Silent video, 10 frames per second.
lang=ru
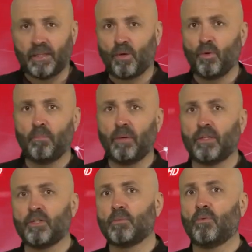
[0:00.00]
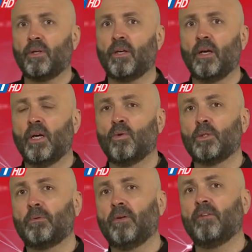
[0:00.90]
При таком методе сборки
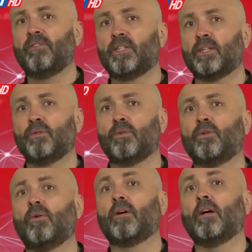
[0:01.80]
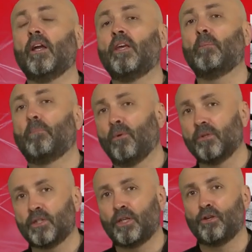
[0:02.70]
успевал высохнуть только
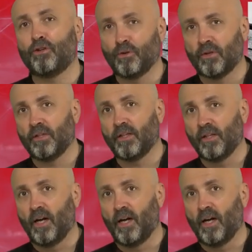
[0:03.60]
японский черный